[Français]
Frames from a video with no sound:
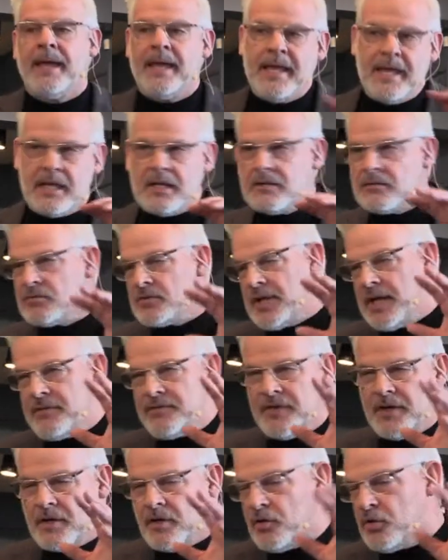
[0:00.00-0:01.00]
est tout à
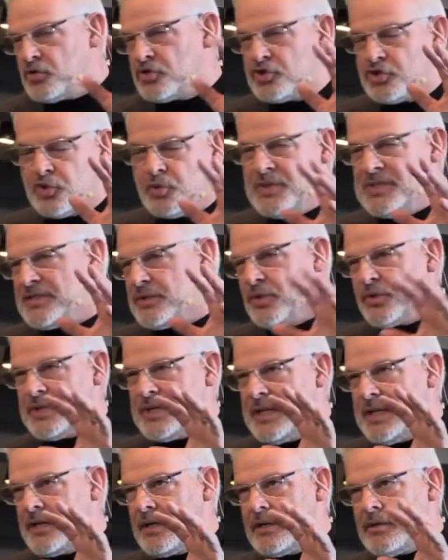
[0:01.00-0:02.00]
fait construit sur
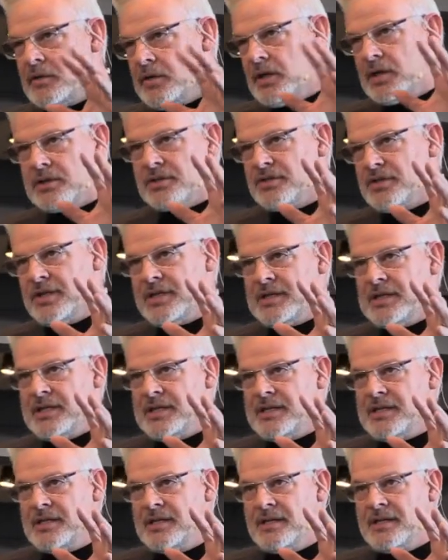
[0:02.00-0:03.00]
des
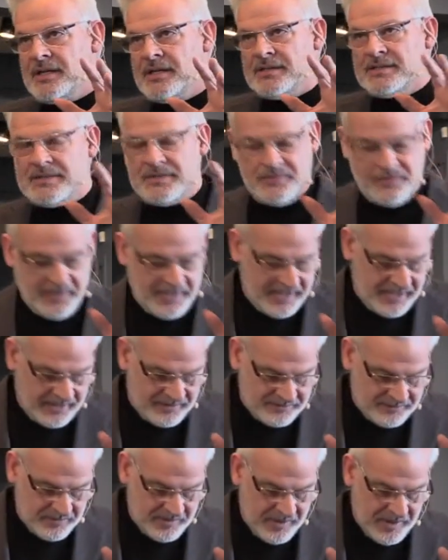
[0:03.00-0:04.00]
coordonnées
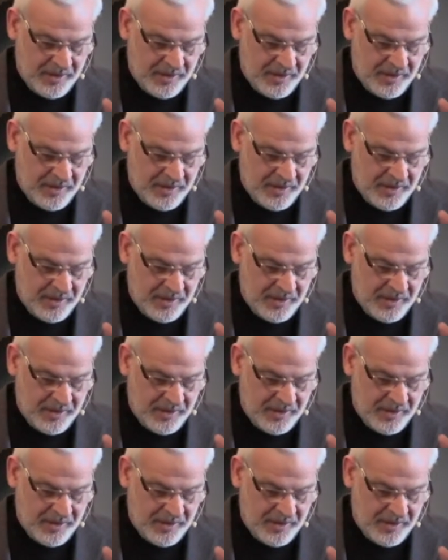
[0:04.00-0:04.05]
différentes.